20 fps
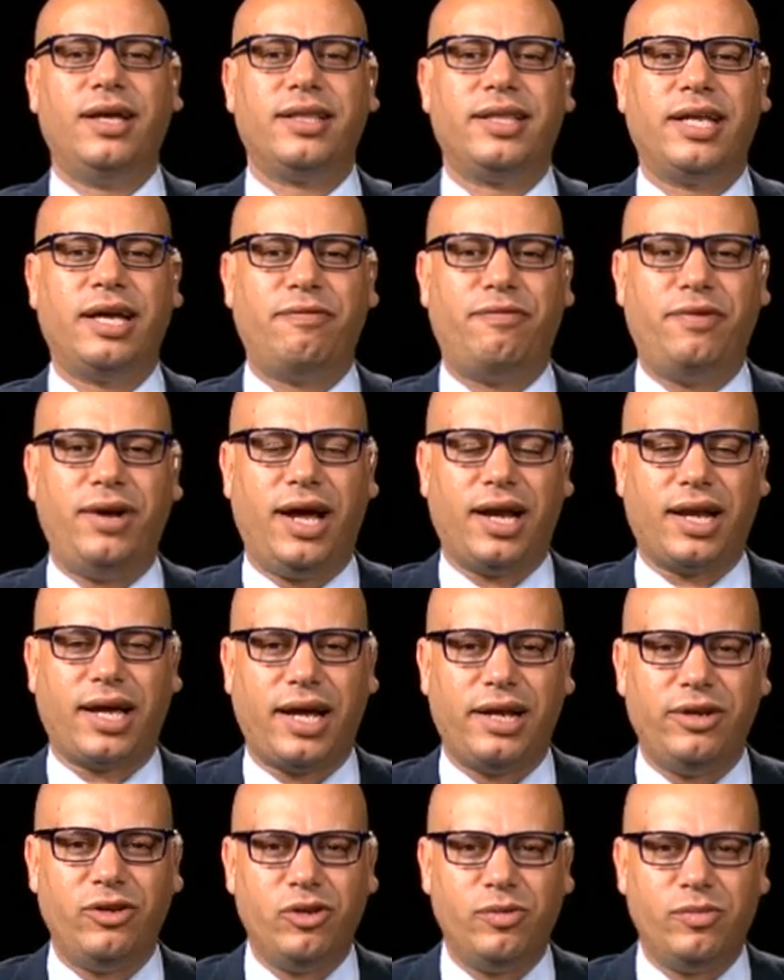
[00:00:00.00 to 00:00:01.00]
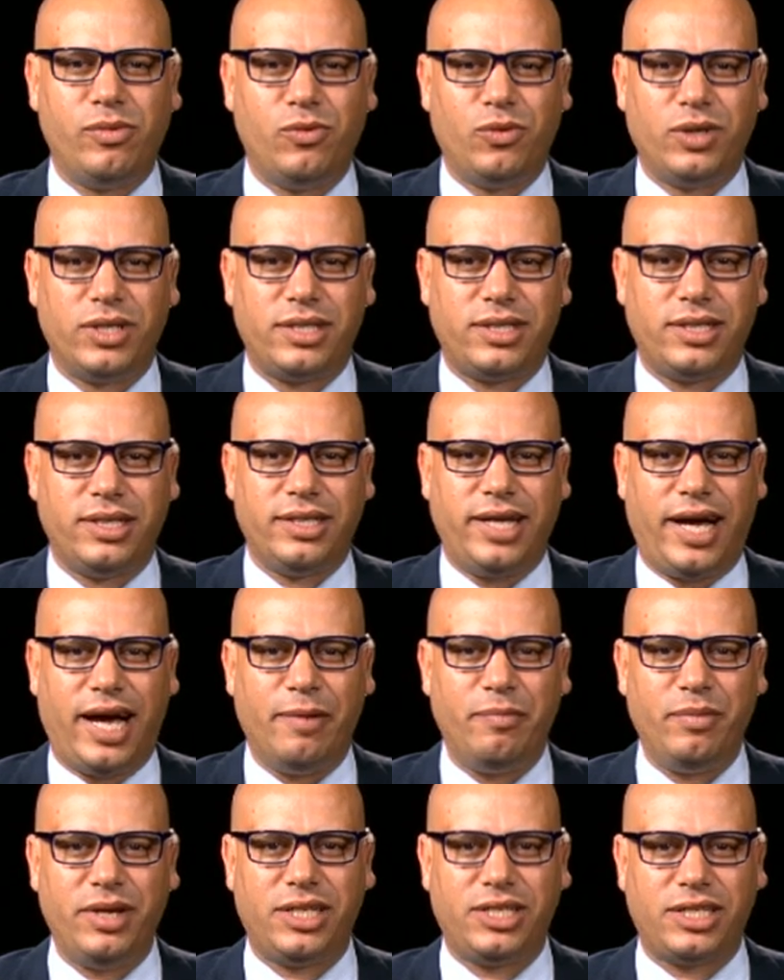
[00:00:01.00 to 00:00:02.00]
ضيف الحلقة اليوم هو السيد
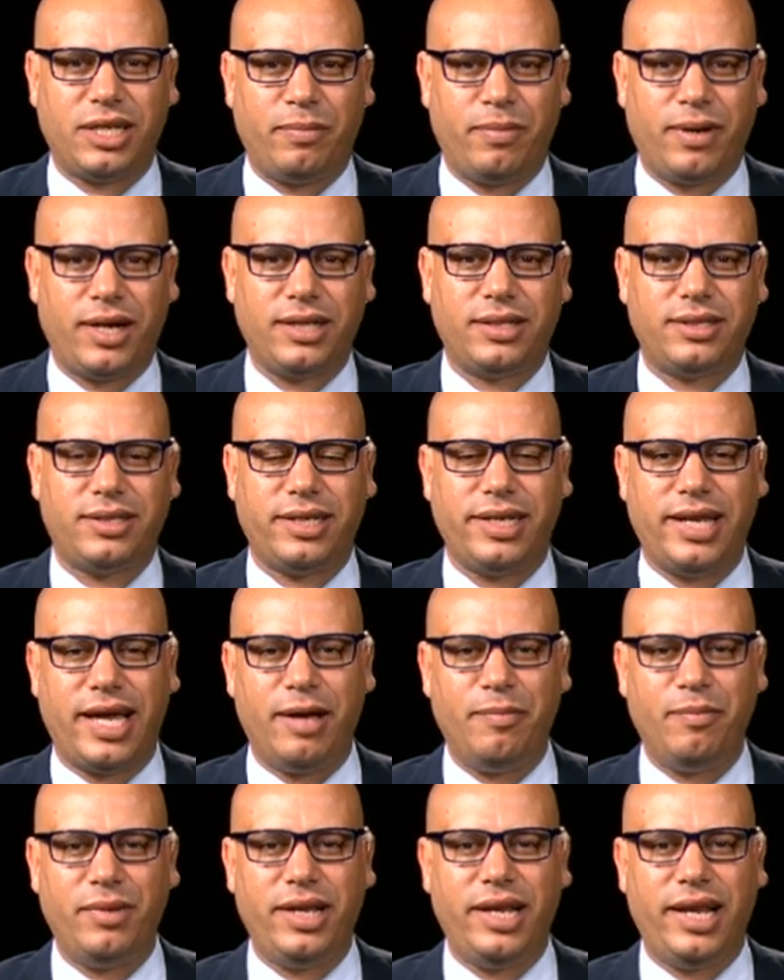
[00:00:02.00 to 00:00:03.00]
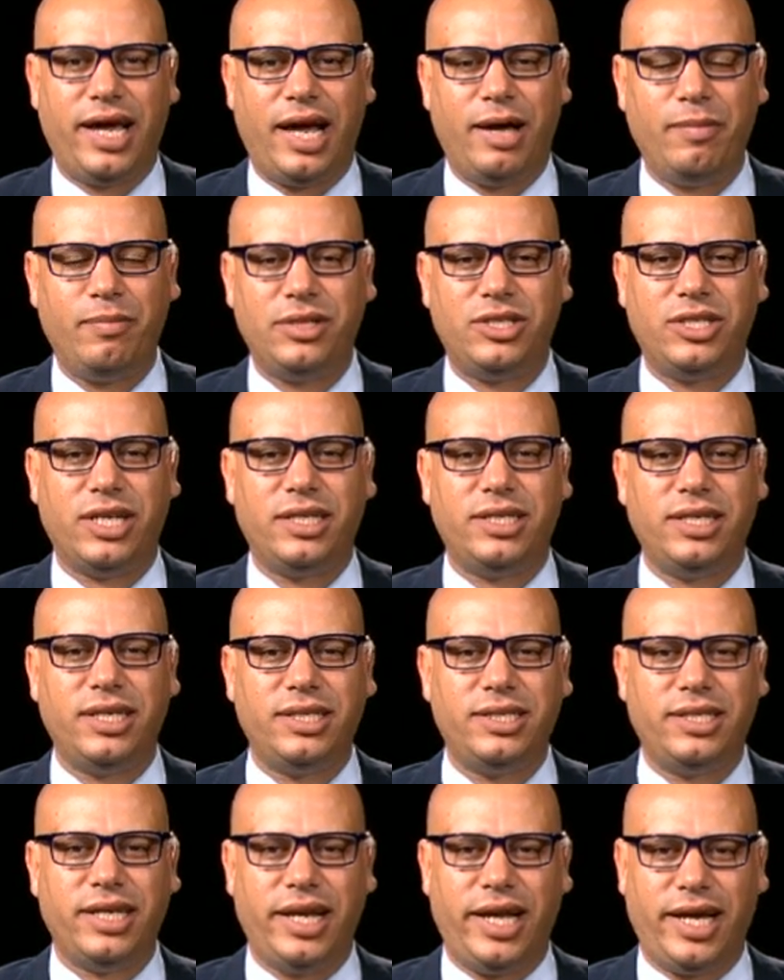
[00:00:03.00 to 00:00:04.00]
حميد شباط الأمين العام
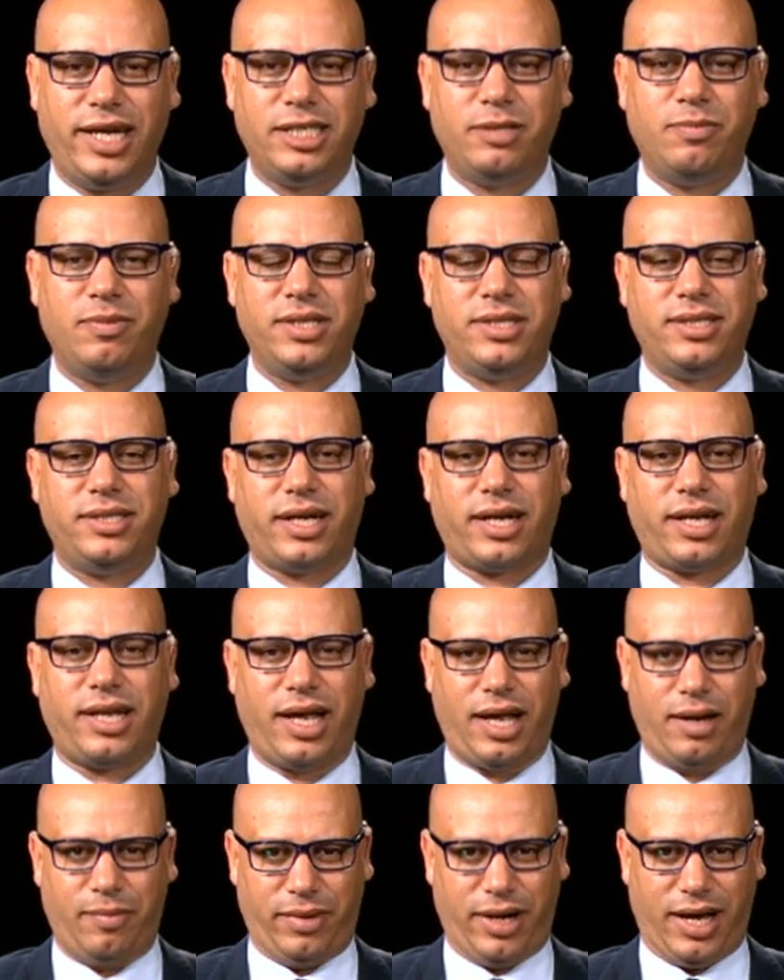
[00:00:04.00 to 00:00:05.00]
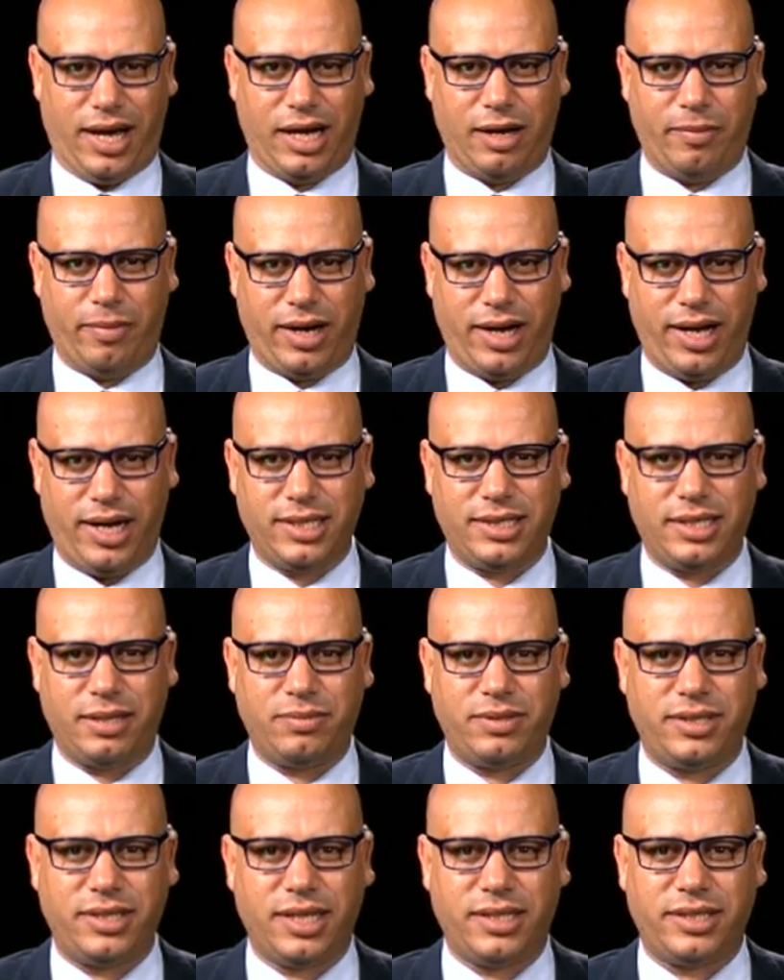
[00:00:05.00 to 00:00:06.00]
الجديد ديال حزب الاستقلال من أكبر الأحزاب
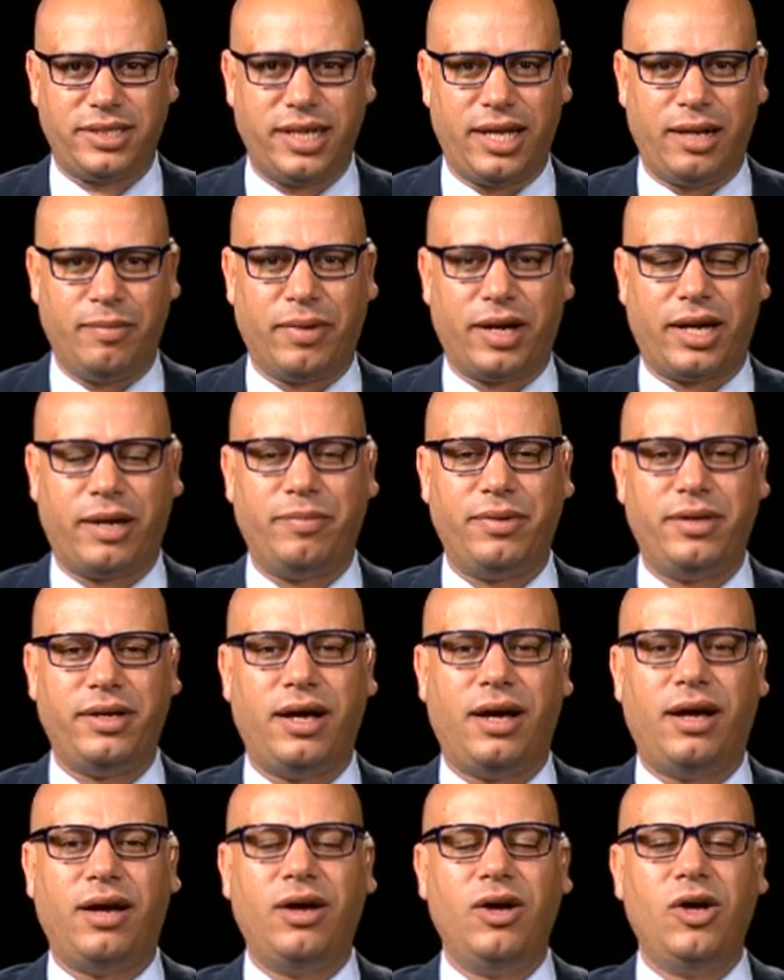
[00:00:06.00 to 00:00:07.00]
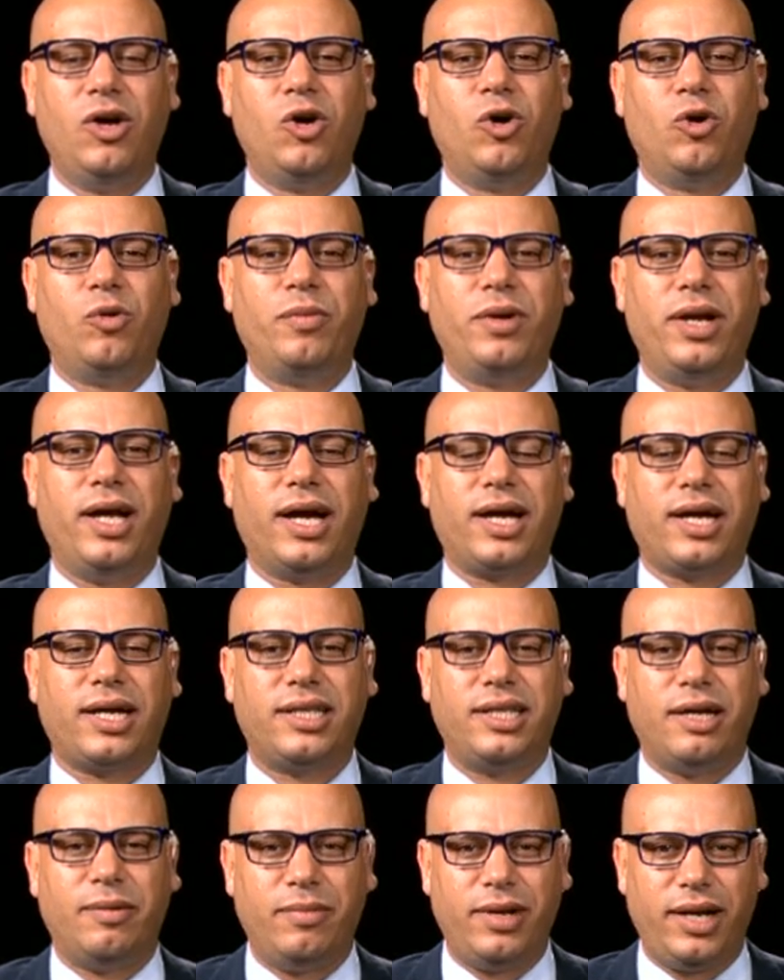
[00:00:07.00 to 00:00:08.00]
السياسية المغربية ومن
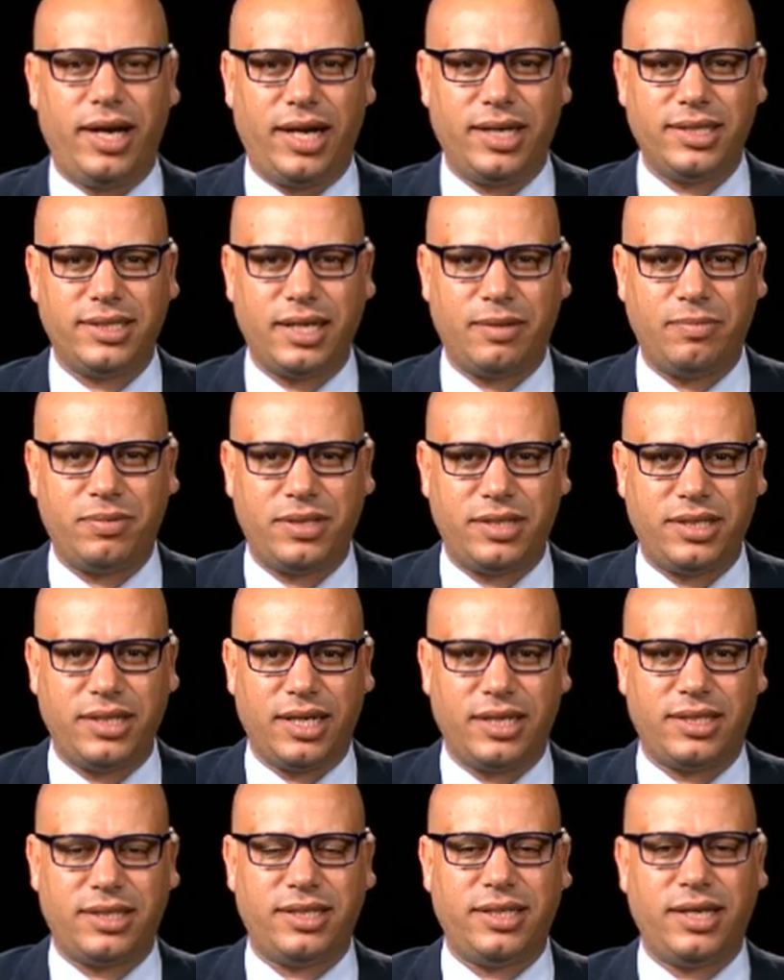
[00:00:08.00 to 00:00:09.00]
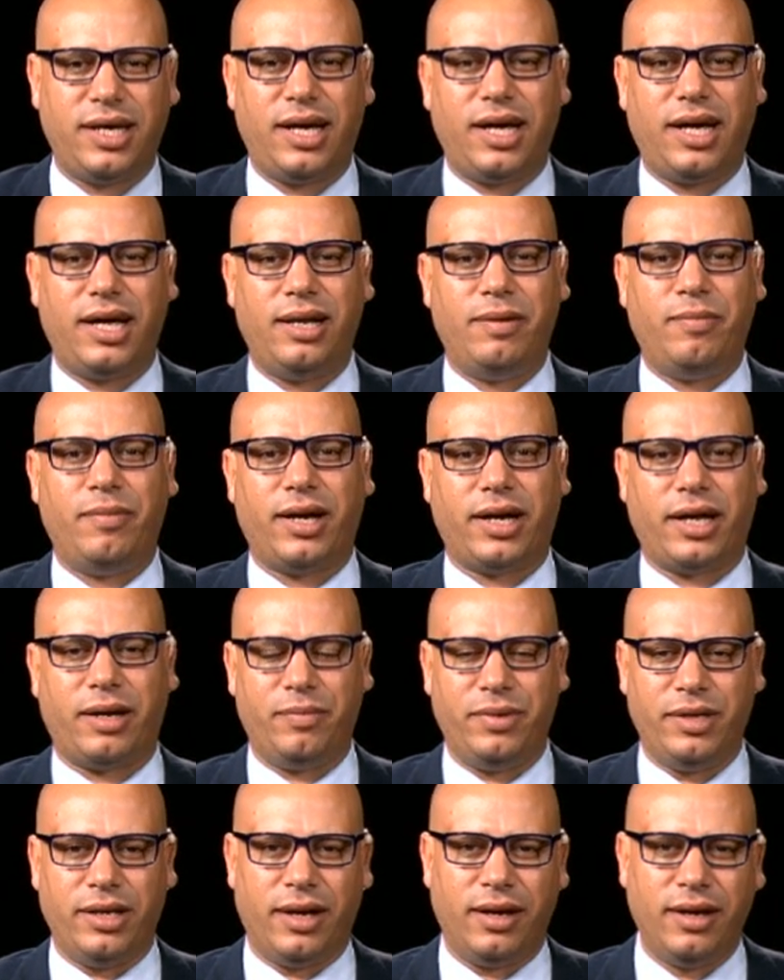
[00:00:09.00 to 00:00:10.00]
أقدم الأحزاب السياسية
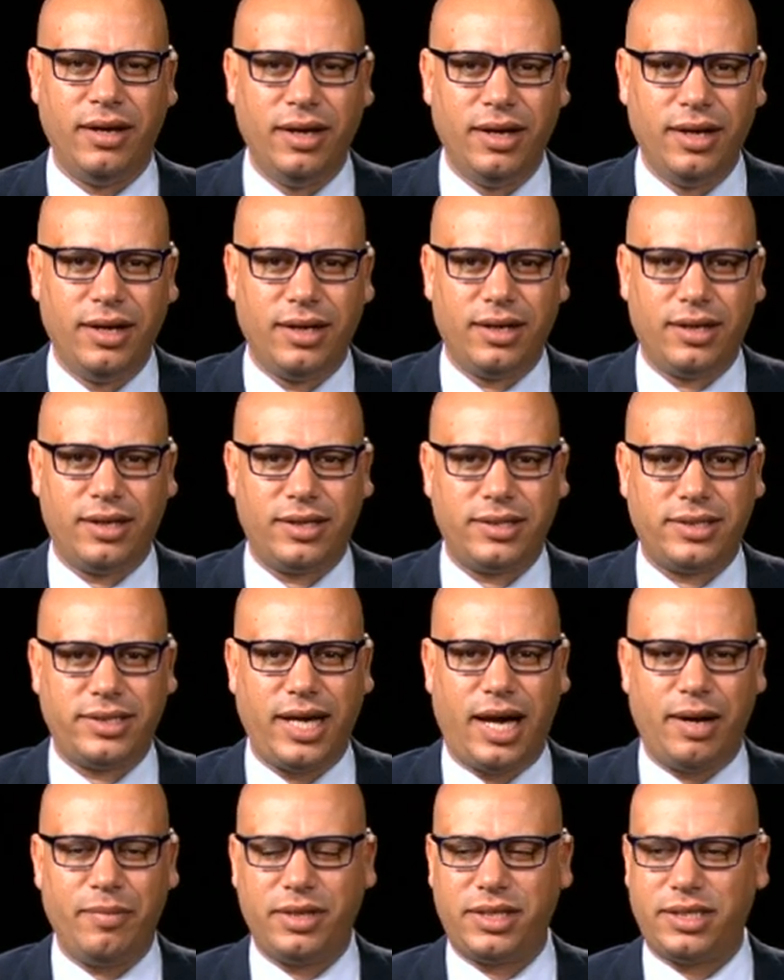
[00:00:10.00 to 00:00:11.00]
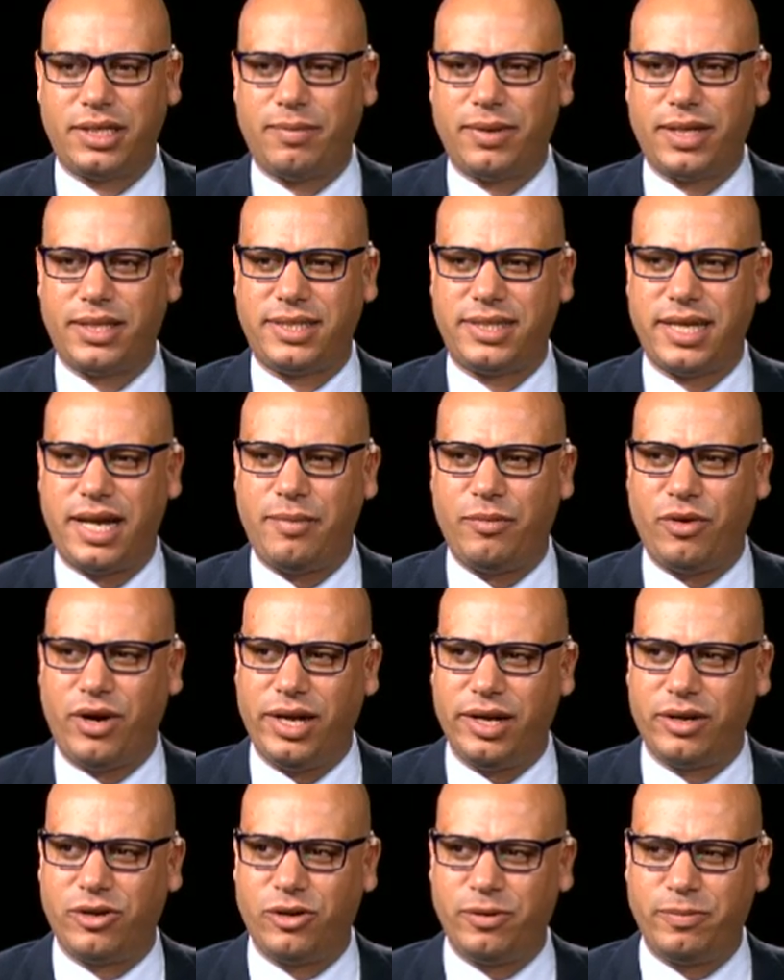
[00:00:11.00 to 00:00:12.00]
المغربية آه، سي حميد شباط السلام
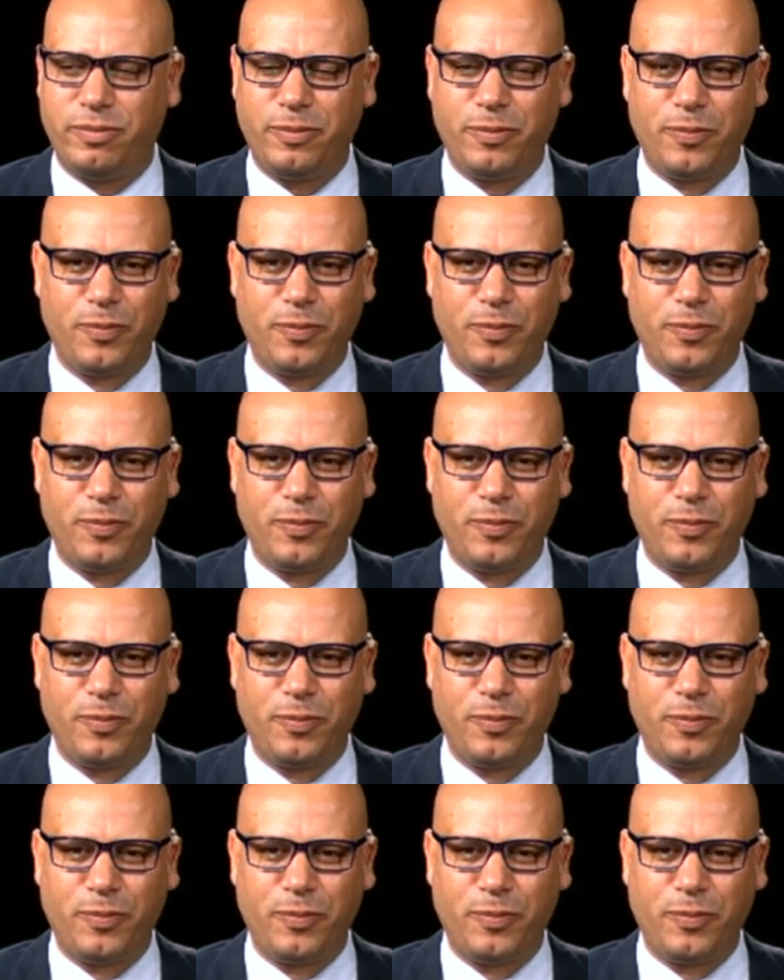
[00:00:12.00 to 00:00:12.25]
عليكم